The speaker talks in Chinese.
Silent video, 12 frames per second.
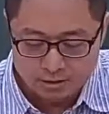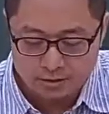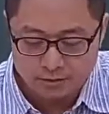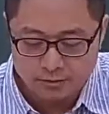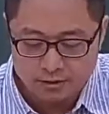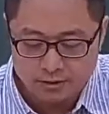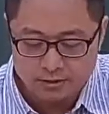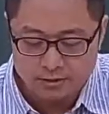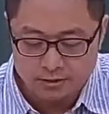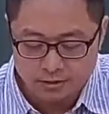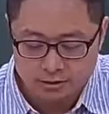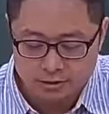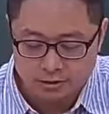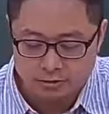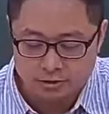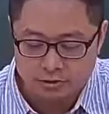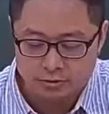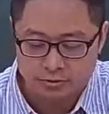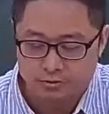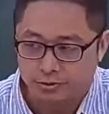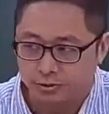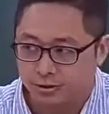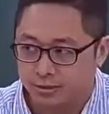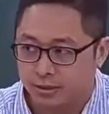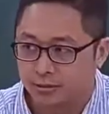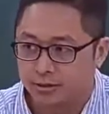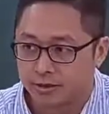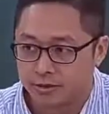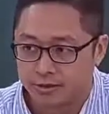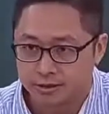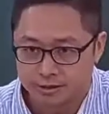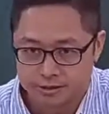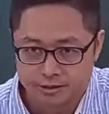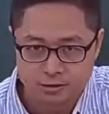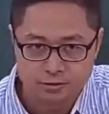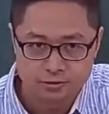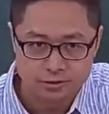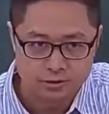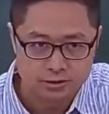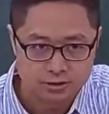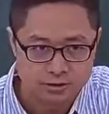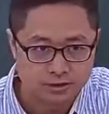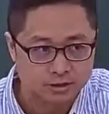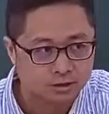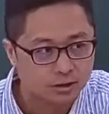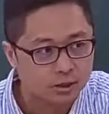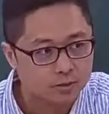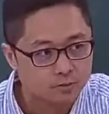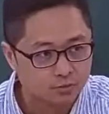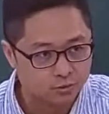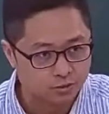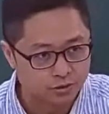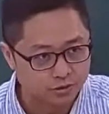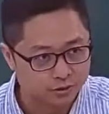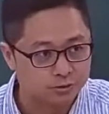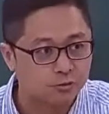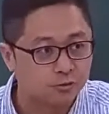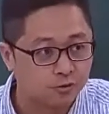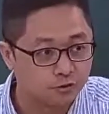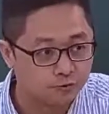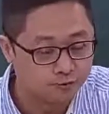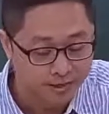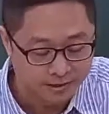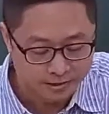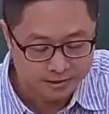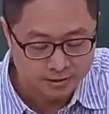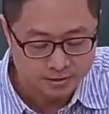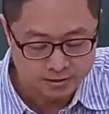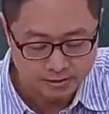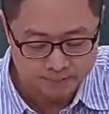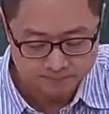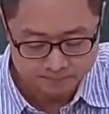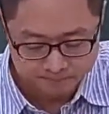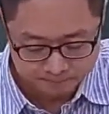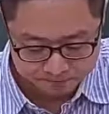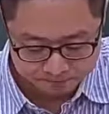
可是因为它是机器语言，所以说电脑可以直接去执行，不需要经过翻译哈。